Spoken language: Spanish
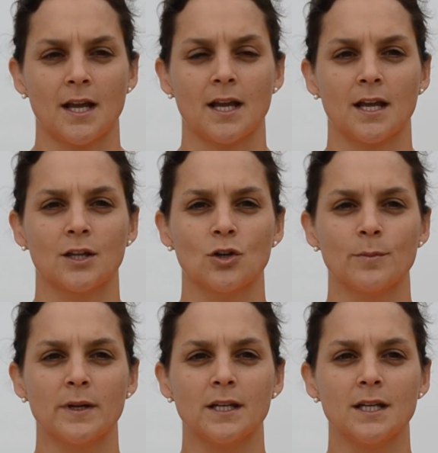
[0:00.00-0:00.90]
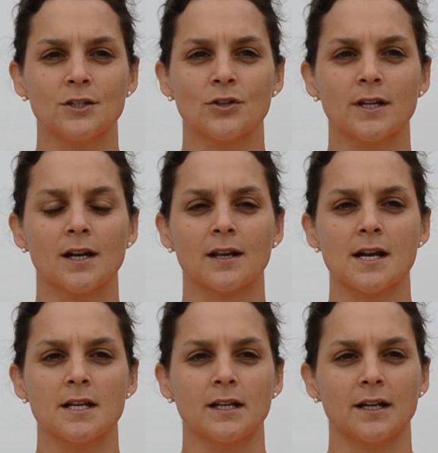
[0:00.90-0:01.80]
Eh, yo me inicio en el
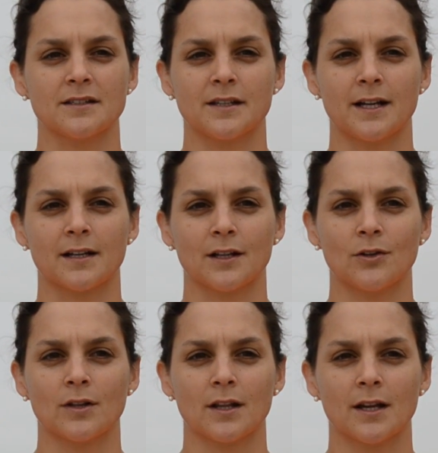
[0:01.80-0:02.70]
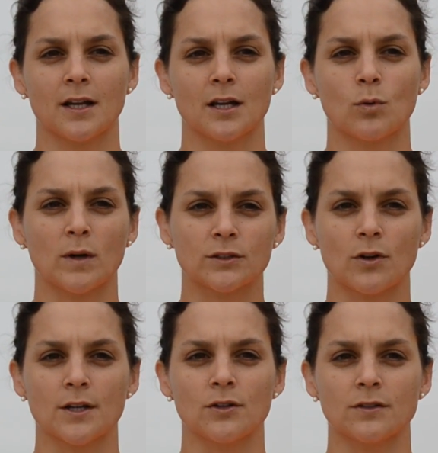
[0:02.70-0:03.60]
running hace alrededor de 4
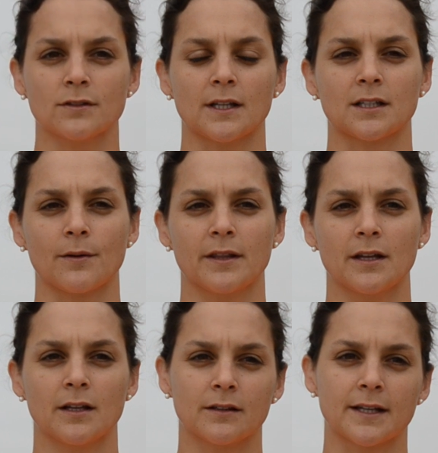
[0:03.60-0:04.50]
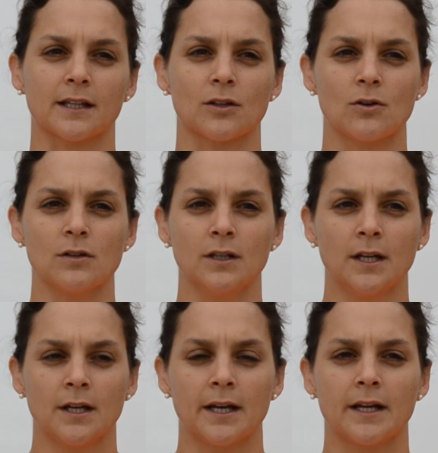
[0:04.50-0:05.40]
años a través de triatlón.
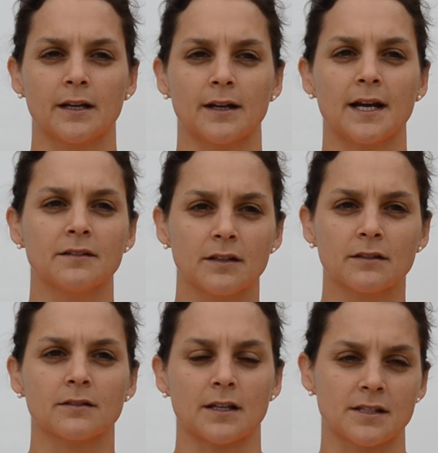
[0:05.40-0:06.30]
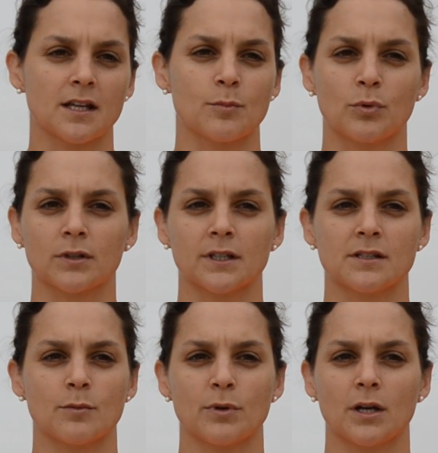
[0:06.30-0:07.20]
antes hacía deporte
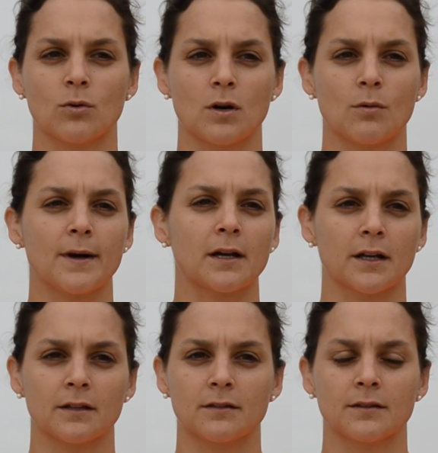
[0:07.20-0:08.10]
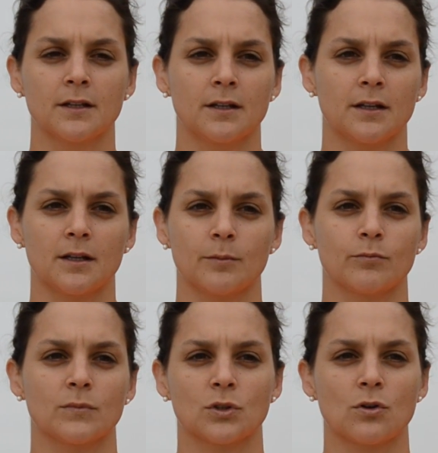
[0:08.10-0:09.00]
siempre, he jugado básquet,
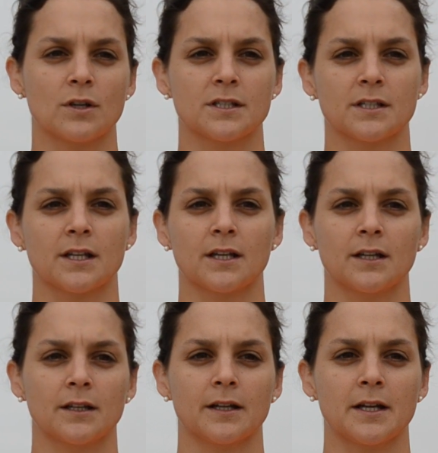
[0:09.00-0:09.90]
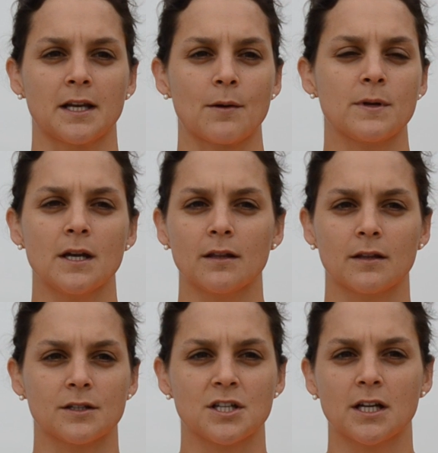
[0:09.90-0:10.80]
Em, toda, si se quiere, eh, la vida
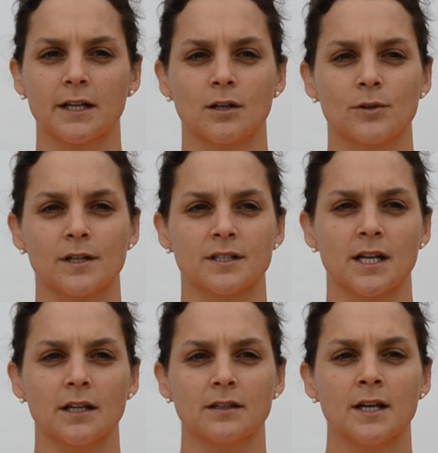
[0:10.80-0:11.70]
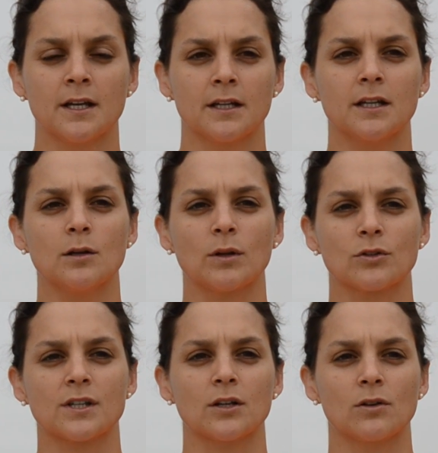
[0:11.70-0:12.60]
desde chica y en la universidad. Y
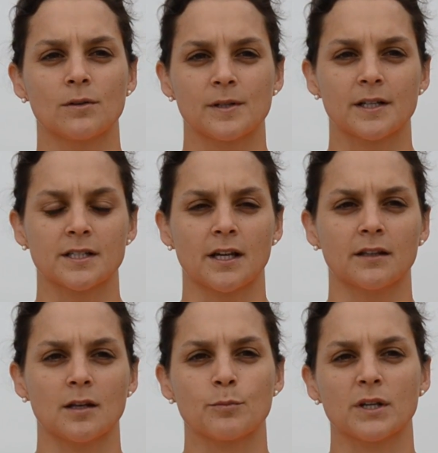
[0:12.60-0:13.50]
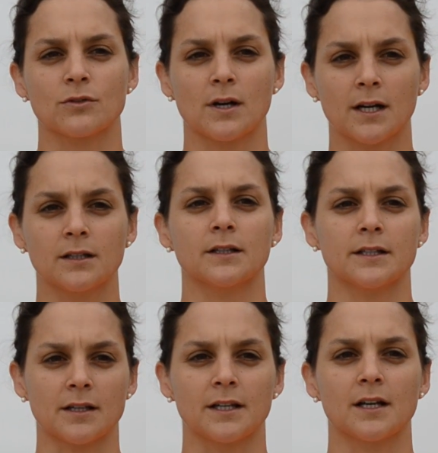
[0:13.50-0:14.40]
cuando salgo de la universidad empiezo a
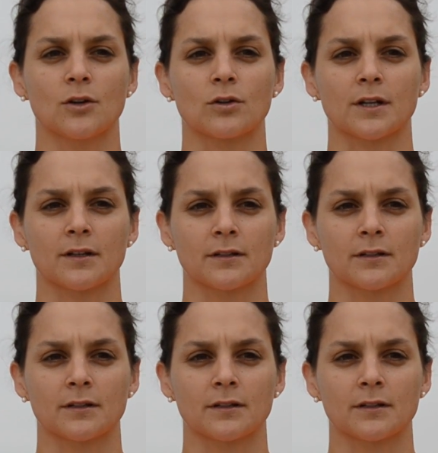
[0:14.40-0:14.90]
salir a correr.